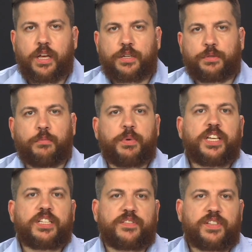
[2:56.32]
чтобы
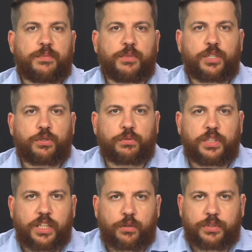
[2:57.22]
были независимые
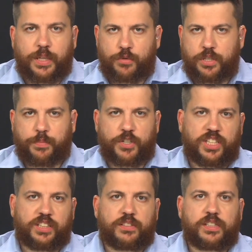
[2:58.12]
суды, куда можно
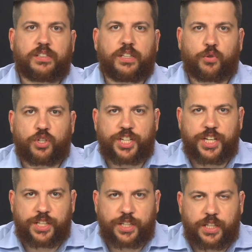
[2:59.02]
пожаловаться на
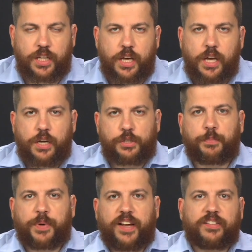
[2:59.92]
нарушения,
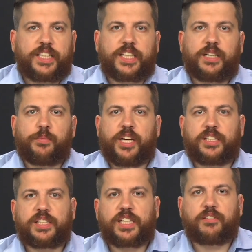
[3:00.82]
чтобы правила игры были
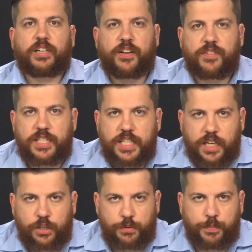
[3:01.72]
одинаковые для
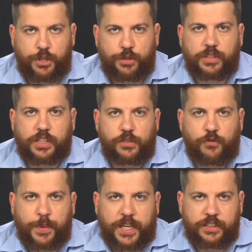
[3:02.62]
всех, чтобы подсчет
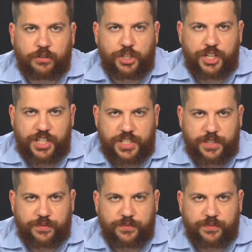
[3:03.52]
голосов проходил честно.